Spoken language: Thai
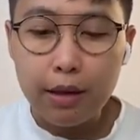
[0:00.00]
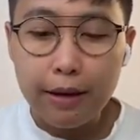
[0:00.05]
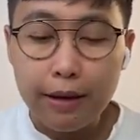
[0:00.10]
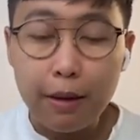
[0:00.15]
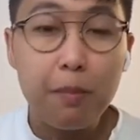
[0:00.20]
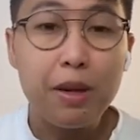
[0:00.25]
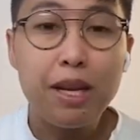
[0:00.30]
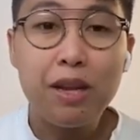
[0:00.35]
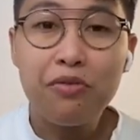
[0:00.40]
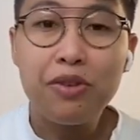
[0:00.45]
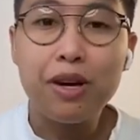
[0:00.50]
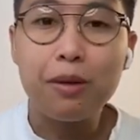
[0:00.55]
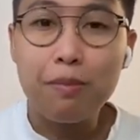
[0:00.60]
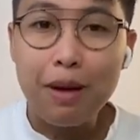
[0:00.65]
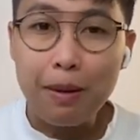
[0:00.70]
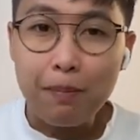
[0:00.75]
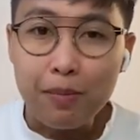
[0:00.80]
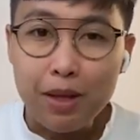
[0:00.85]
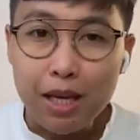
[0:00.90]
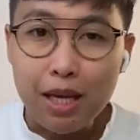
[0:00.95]
แต่นัดไม่ได้ฝึก
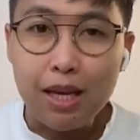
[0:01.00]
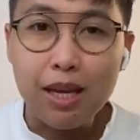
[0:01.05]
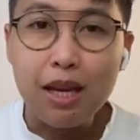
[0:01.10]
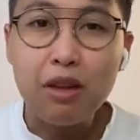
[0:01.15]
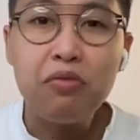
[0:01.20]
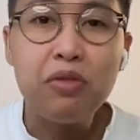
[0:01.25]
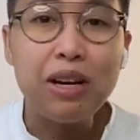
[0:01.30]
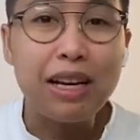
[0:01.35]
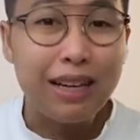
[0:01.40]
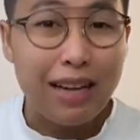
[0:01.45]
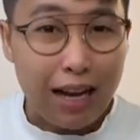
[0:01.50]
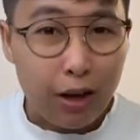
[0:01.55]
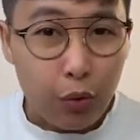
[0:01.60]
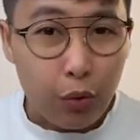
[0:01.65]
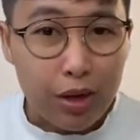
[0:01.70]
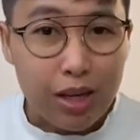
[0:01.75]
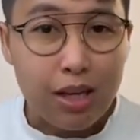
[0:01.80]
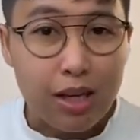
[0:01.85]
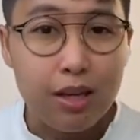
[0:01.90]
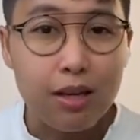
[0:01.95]
แบบนี้ นัดฝึกหนั
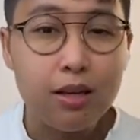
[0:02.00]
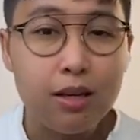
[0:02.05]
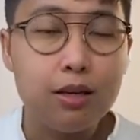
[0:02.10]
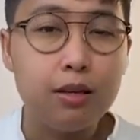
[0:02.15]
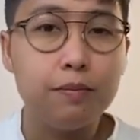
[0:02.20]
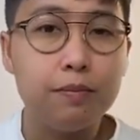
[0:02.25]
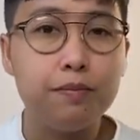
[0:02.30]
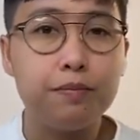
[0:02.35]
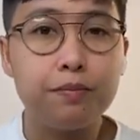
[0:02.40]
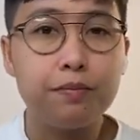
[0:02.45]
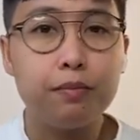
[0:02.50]
กกว่านี้เยอะ